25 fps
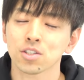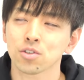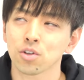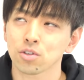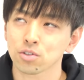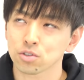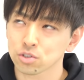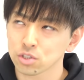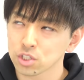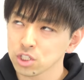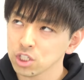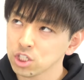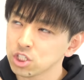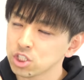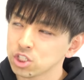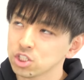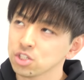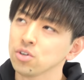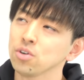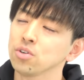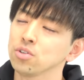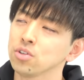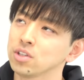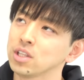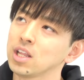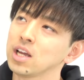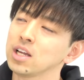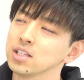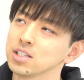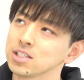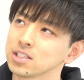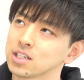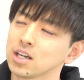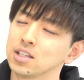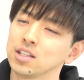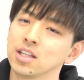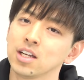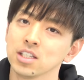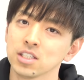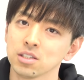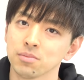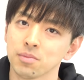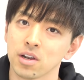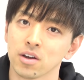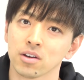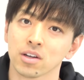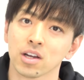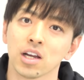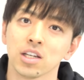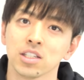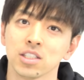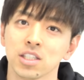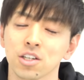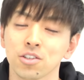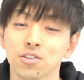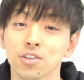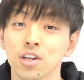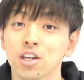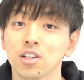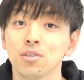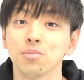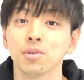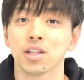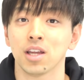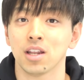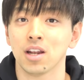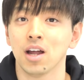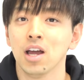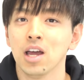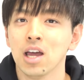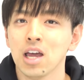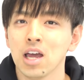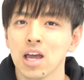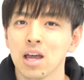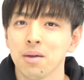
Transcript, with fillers: その日曜の何時から何時までは貸してくれるみたいな。